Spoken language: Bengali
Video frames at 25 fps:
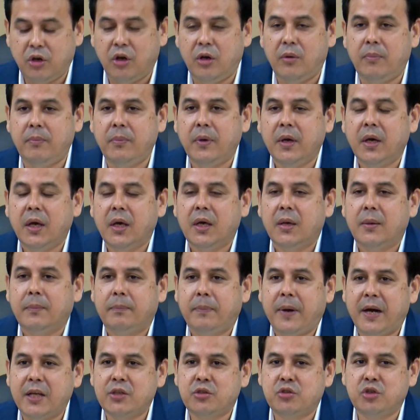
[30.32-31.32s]
থেকে জানানো
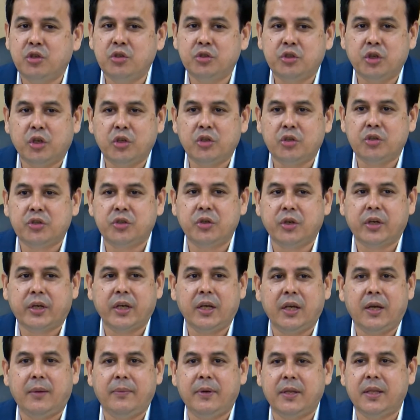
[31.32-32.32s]
হয়
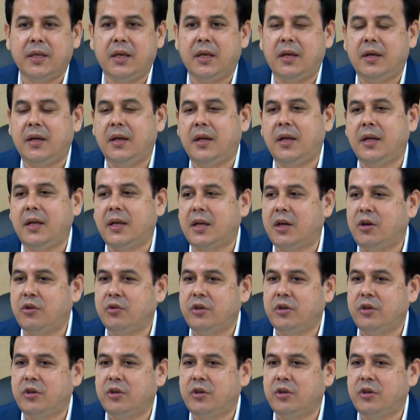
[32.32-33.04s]
একুশে অগস্ট গ্রেনেড